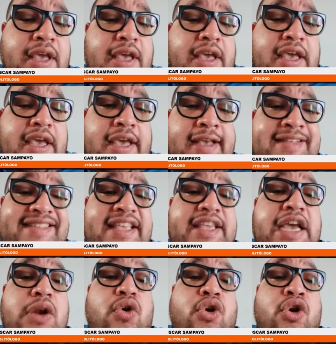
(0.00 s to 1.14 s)
se
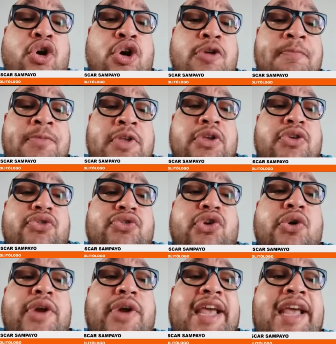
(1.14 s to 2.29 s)
dialogó
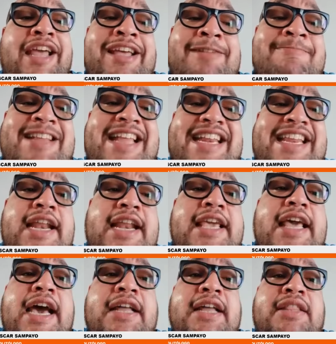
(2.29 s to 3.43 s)
sobre la
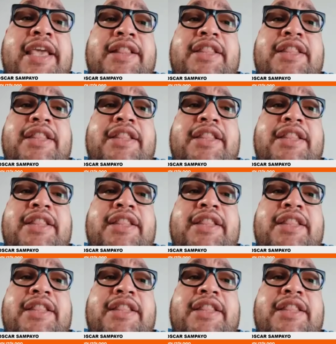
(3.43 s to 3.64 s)
realidad que